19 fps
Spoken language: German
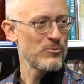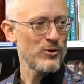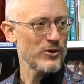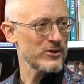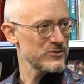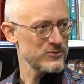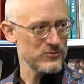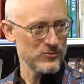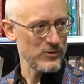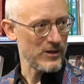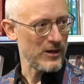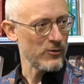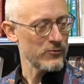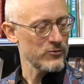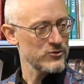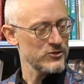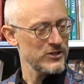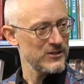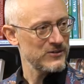morgens früher
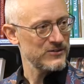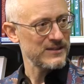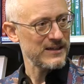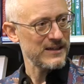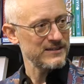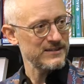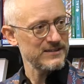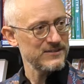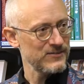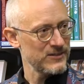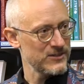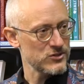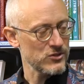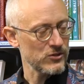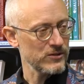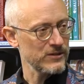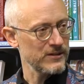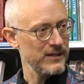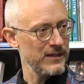aufstehen und der andere will
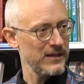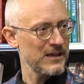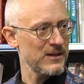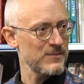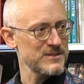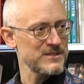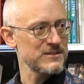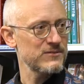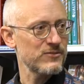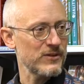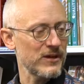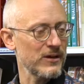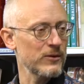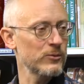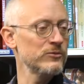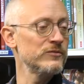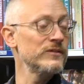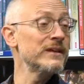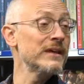joggen gehen. Da kann man sich
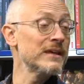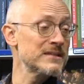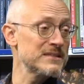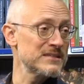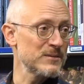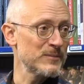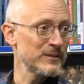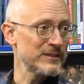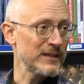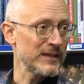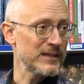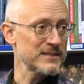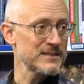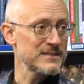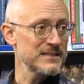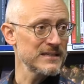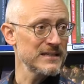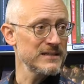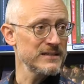fragen, und wie ging es dir mit deinen
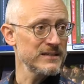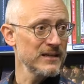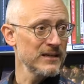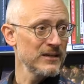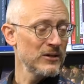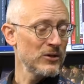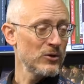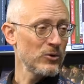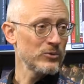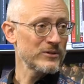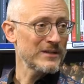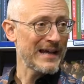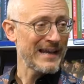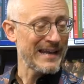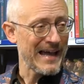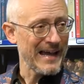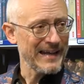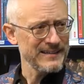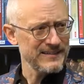Zielen? Und
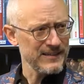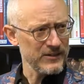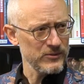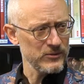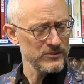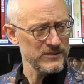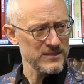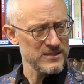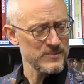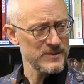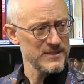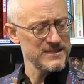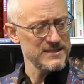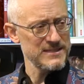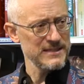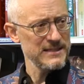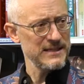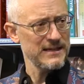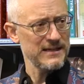allein dadurch, dass man
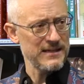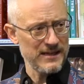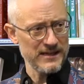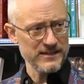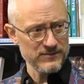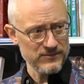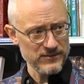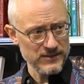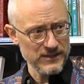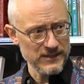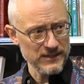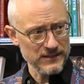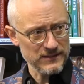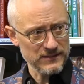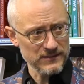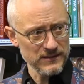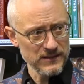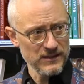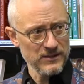Ziele klar
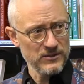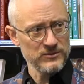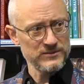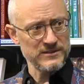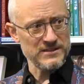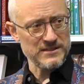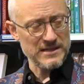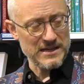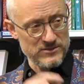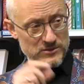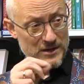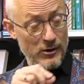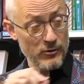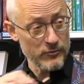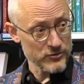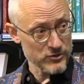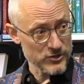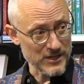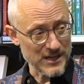definiert und das also
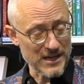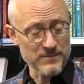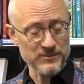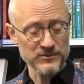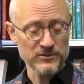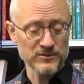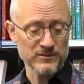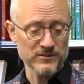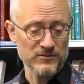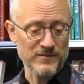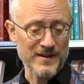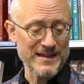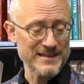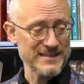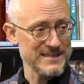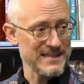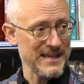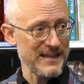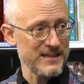aufschreibt und
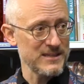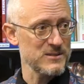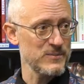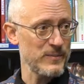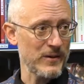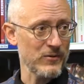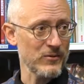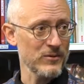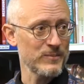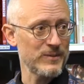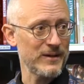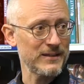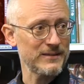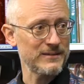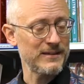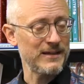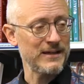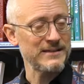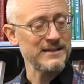zweitens einen
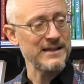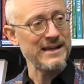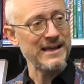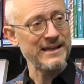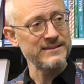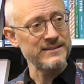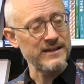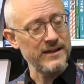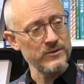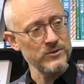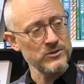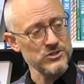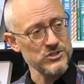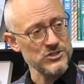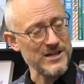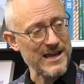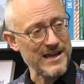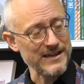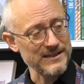Sparing-Partner hat, allein dadurch
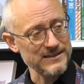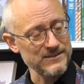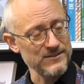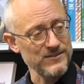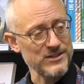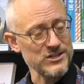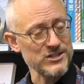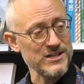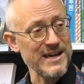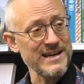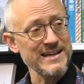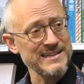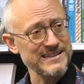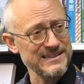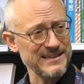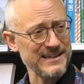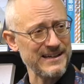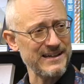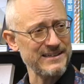steigert die
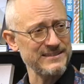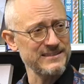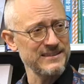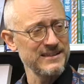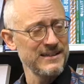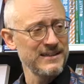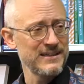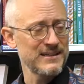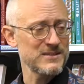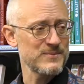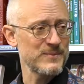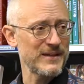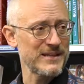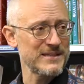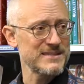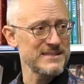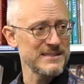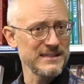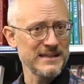Wahrscheinlichkeit, dass man
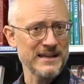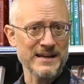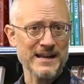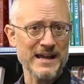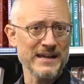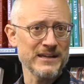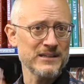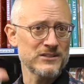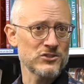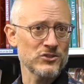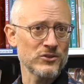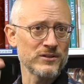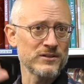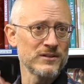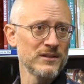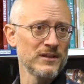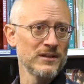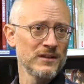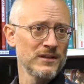ein Ziel erreicht, schon